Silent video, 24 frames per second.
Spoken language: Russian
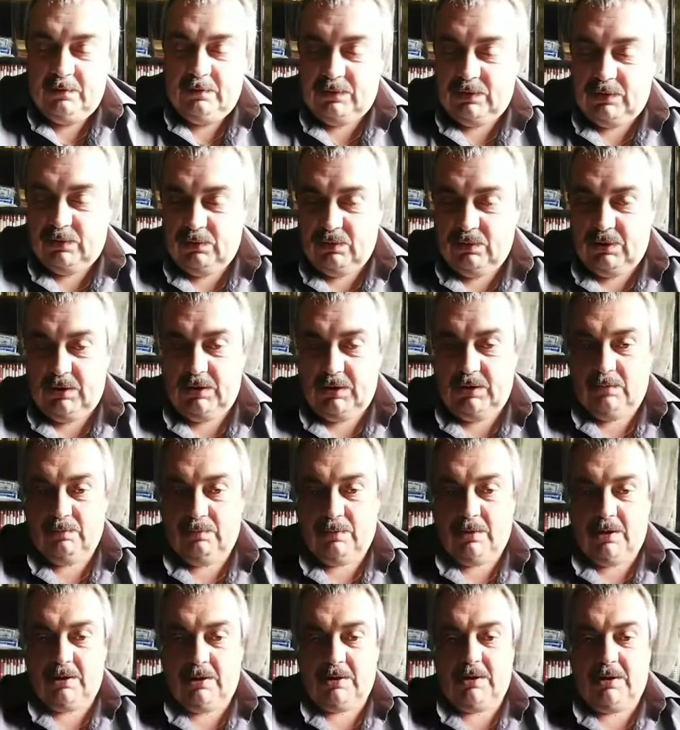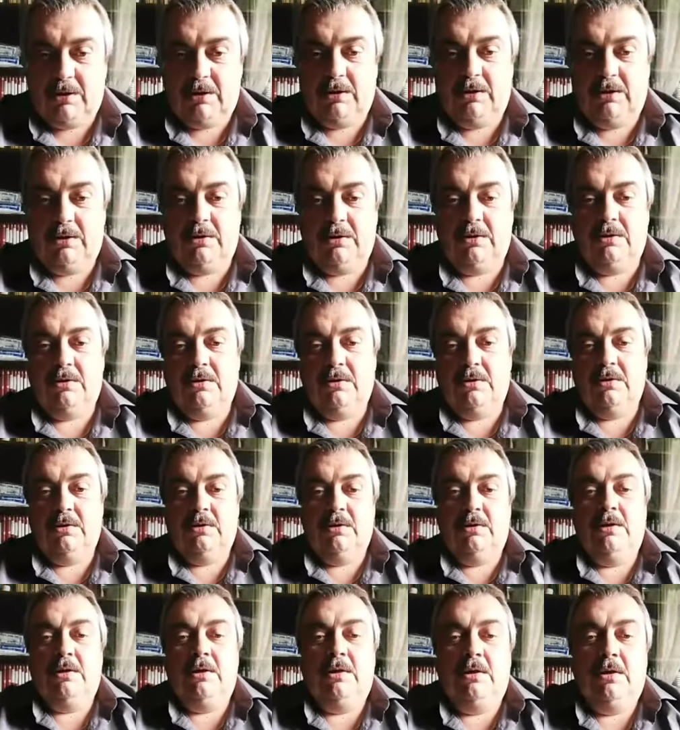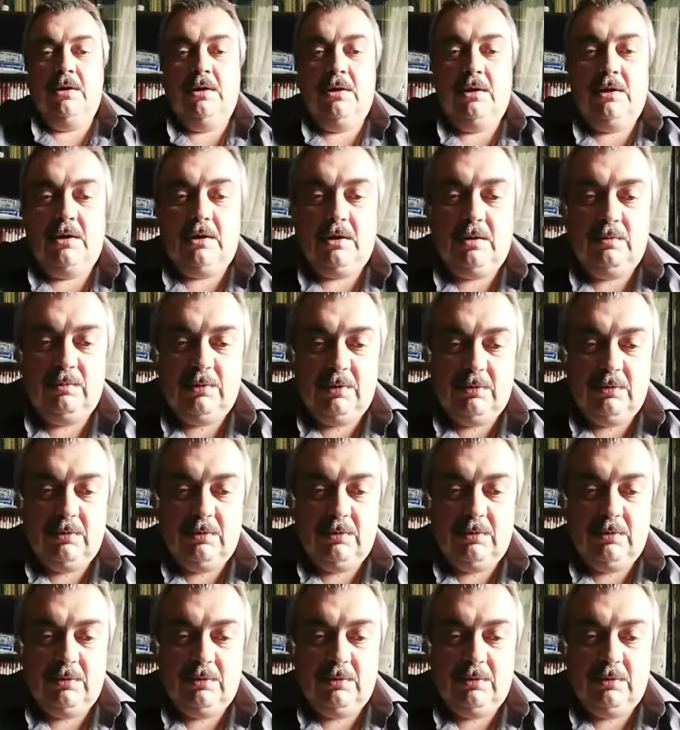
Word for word: в теории и практике рыбного